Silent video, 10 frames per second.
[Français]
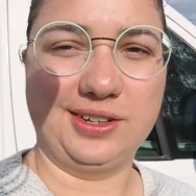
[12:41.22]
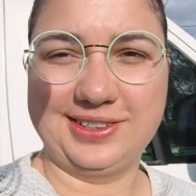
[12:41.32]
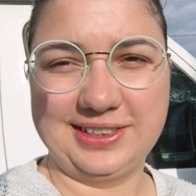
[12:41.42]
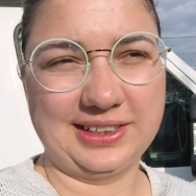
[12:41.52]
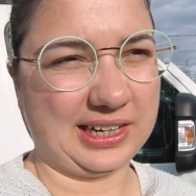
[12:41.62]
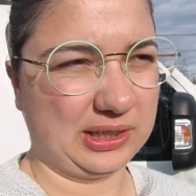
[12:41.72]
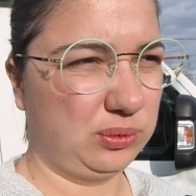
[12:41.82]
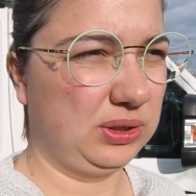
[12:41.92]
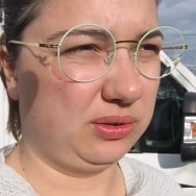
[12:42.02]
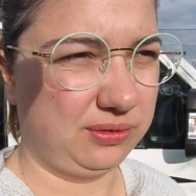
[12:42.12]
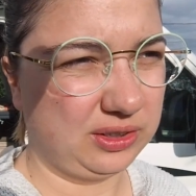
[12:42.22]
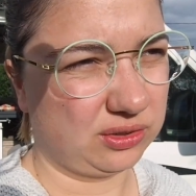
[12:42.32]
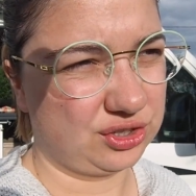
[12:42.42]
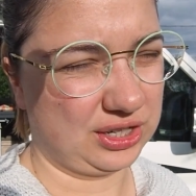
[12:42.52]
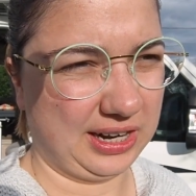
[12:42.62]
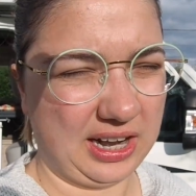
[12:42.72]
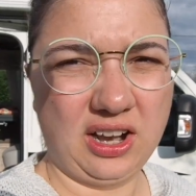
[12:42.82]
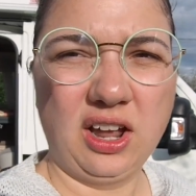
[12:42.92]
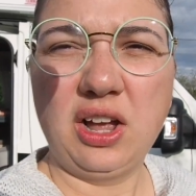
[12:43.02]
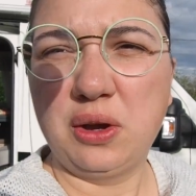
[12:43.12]
Euh, c'est gratuit. En fait, en général,
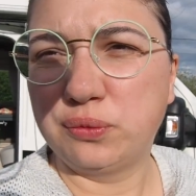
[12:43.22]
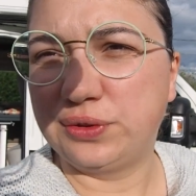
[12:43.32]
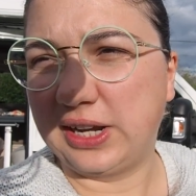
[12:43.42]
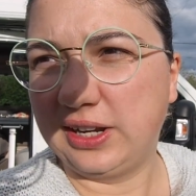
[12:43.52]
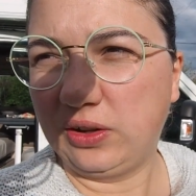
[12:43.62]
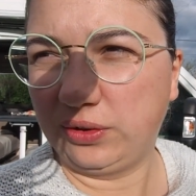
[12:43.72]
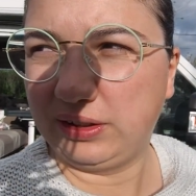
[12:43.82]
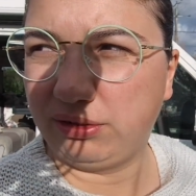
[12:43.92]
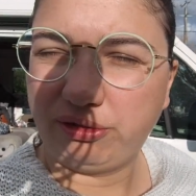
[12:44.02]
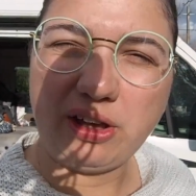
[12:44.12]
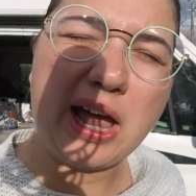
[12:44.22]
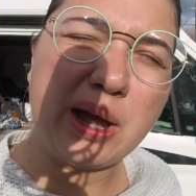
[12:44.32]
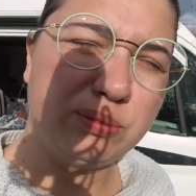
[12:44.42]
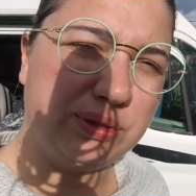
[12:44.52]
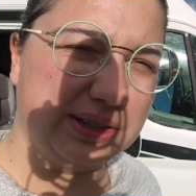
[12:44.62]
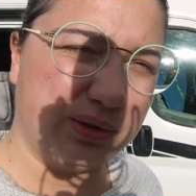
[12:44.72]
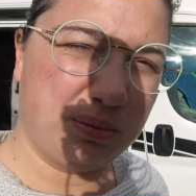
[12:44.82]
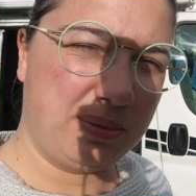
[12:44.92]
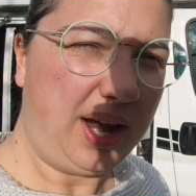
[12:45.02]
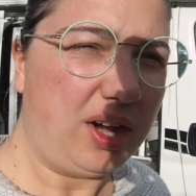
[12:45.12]
vous allez dans des fermes ou des
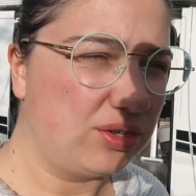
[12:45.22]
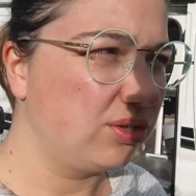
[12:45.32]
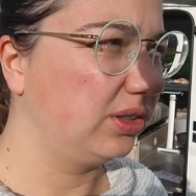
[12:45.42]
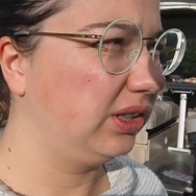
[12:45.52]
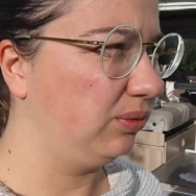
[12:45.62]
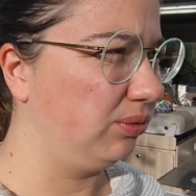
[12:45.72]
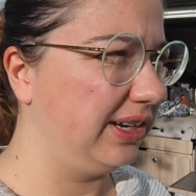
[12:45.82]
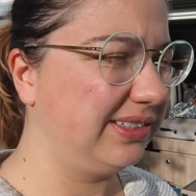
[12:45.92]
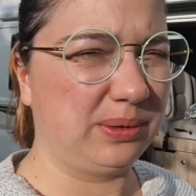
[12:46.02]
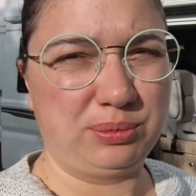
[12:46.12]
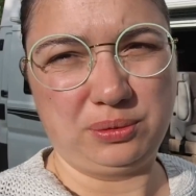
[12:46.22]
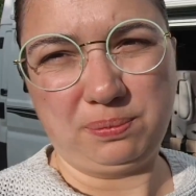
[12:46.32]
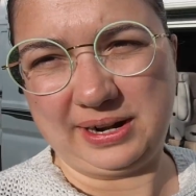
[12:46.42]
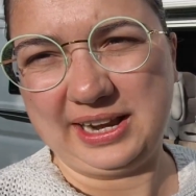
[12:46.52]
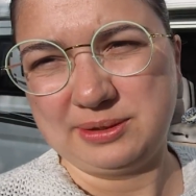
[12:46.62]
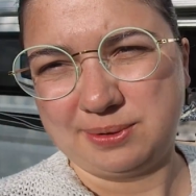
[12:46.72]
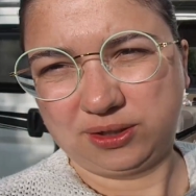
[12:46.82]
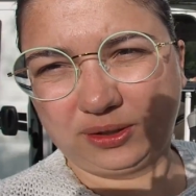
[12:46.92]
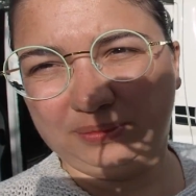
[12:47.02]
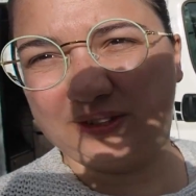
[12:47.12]
auberges qui vous laissent un peu de place. Bah,
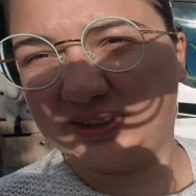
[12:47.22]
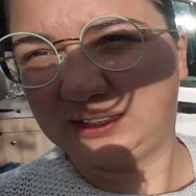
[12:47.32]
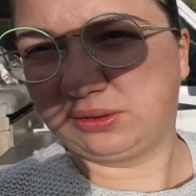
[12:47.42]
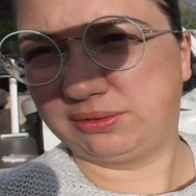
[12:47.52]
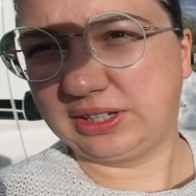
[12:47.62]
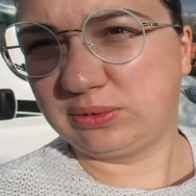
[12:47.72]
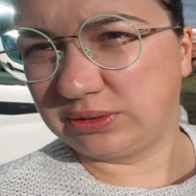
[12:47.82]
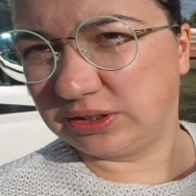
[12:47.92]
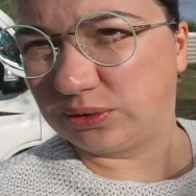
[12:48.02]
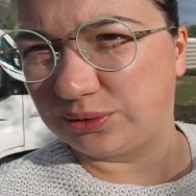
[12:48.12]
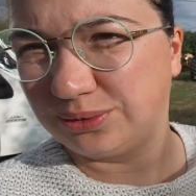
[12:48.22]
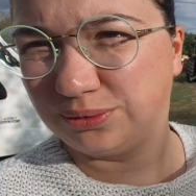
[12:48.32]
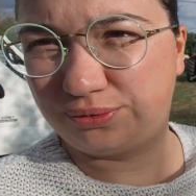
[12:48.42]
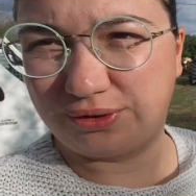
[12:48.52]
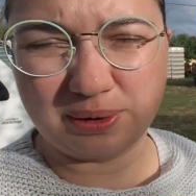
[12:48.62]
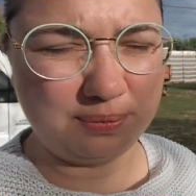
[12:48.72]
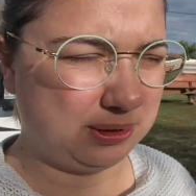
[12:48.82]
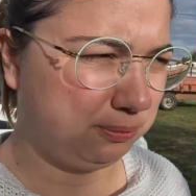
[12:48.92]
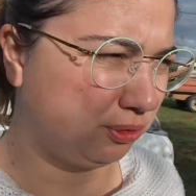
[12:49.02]
comme ici, en fait, on est dans une ferme qui